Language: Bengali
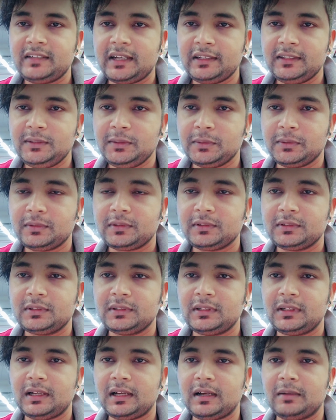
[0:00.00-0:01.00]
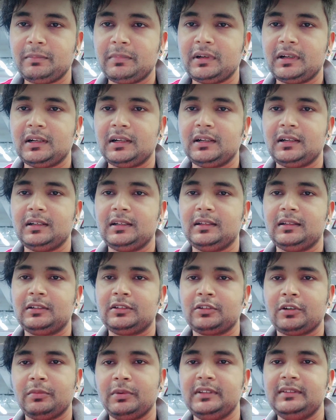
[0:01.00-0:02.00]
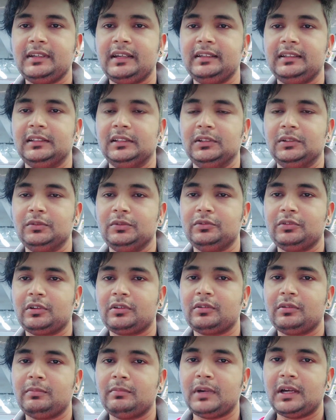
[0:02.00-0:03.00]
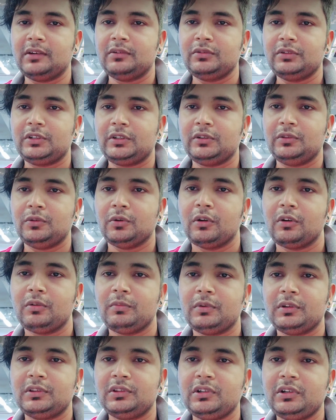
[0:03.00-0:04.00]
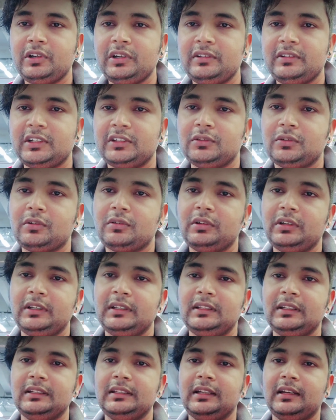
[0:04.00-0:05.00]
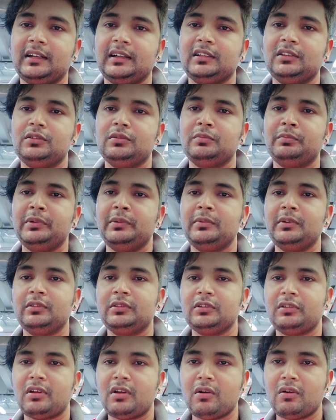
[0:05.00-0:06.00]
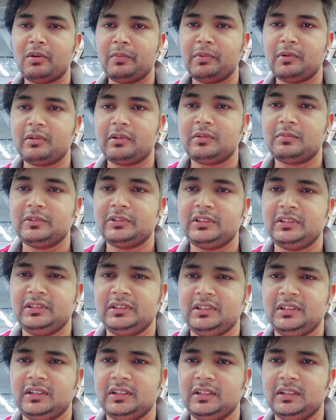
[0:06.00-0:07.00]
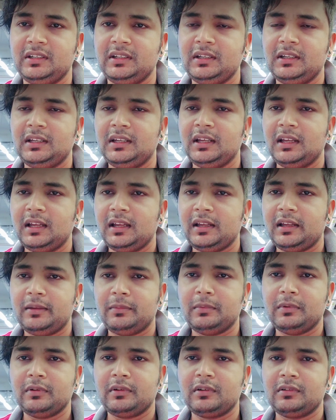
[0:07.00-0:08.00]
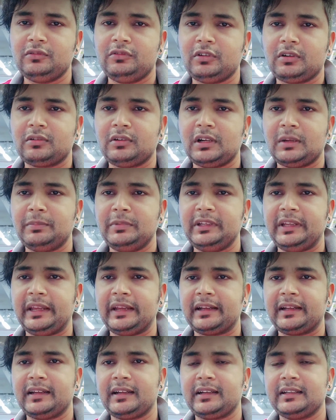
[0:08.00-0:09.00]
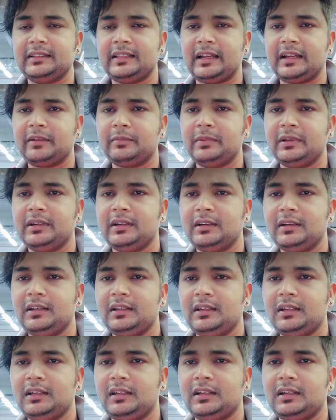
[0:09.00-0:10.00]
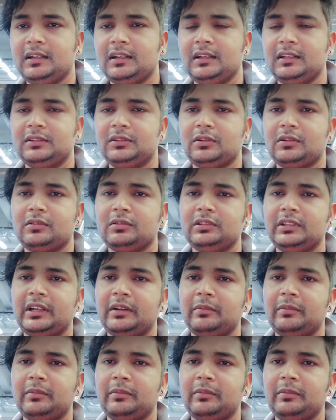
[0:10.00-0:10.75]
যাই হোক আমরা সবাই জানি কিন্তু যখন মানুষ দলবদ্ধ হয়ে যায় তখন এদের দ্বারা কিন্তু বিভিন্ন ধরনের অপকর্ম সৃষ্টি হয় এবং যখন আপনি একা একা থাকবেন তখন